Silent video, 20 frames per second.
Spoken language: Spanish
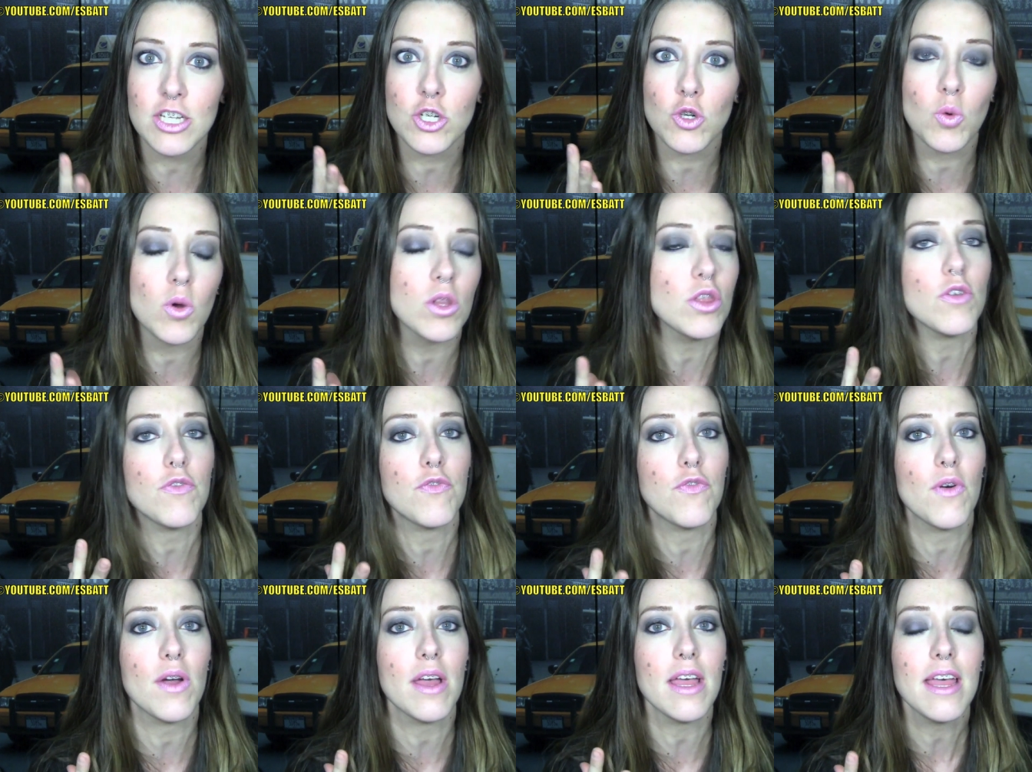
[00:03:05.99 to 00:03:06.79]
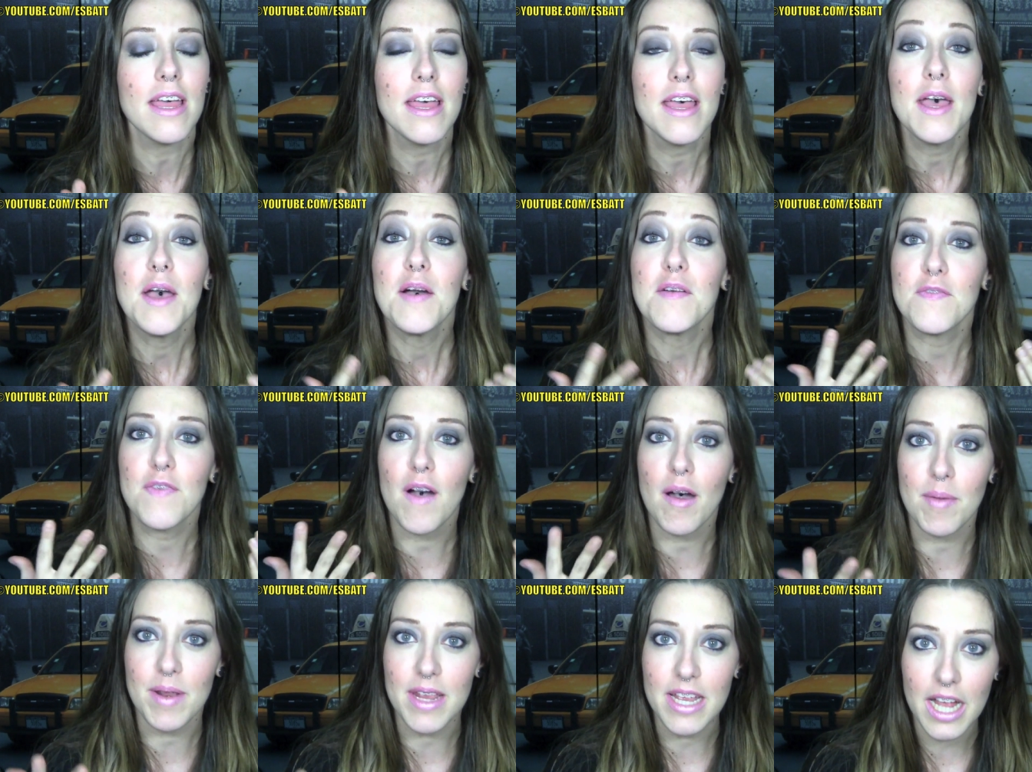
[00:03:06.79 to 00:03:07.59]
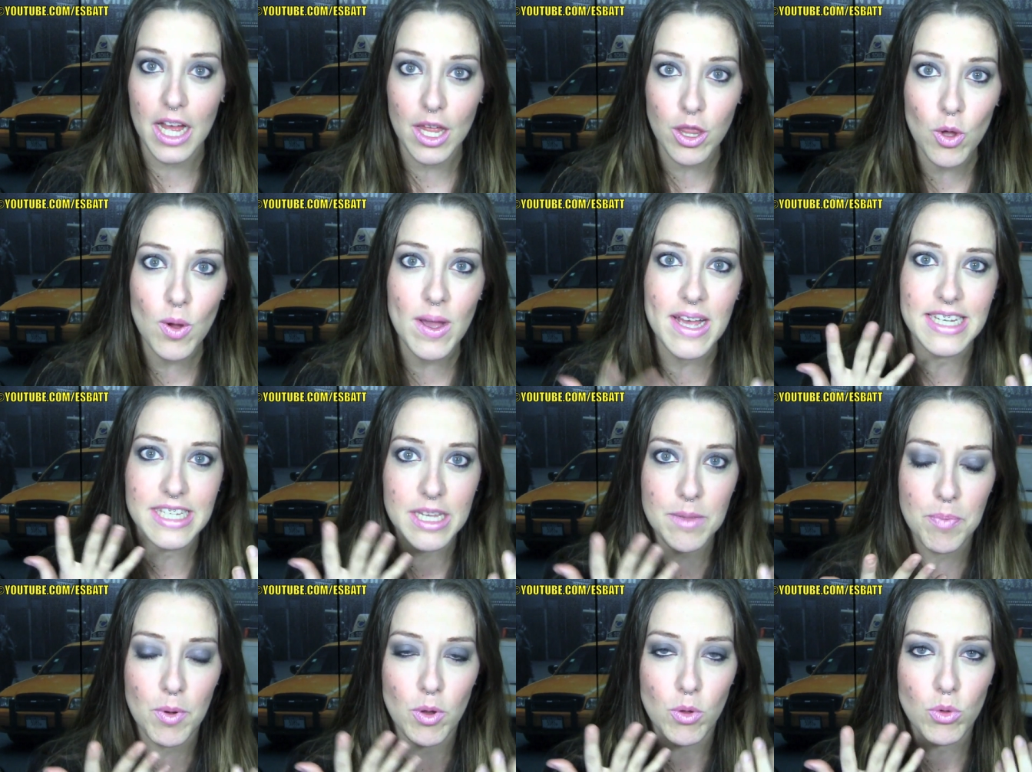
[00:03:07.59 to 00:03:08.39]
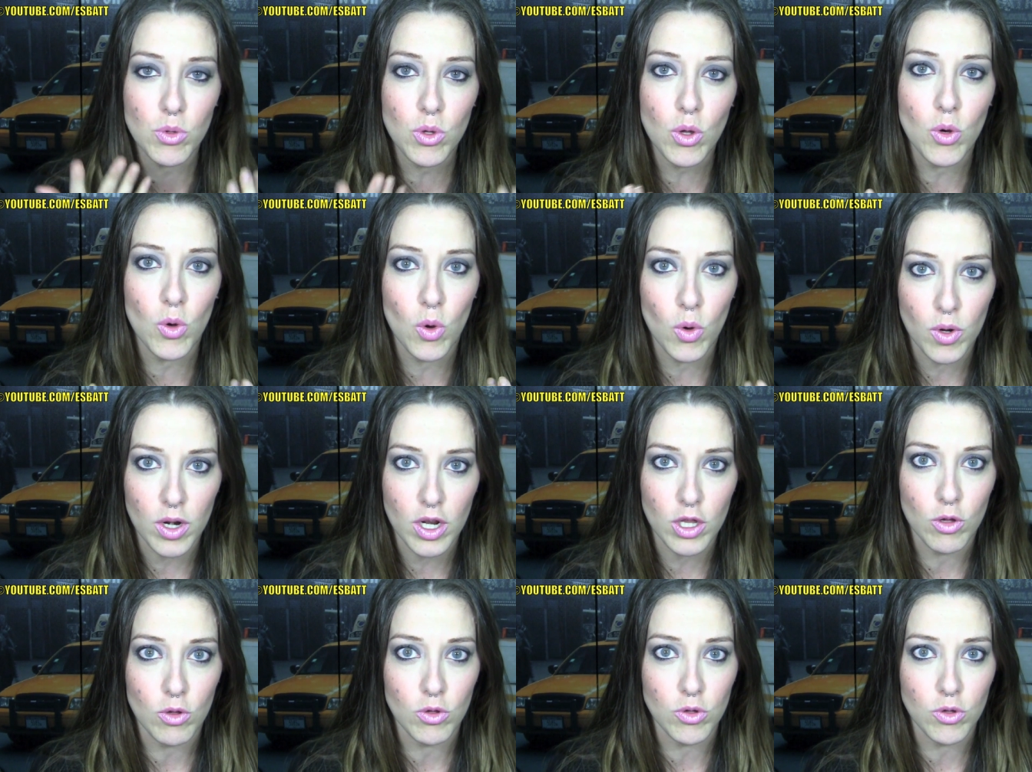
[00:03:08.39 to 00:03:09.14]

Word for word: Es cuando fue fabricado ese producto en concreto.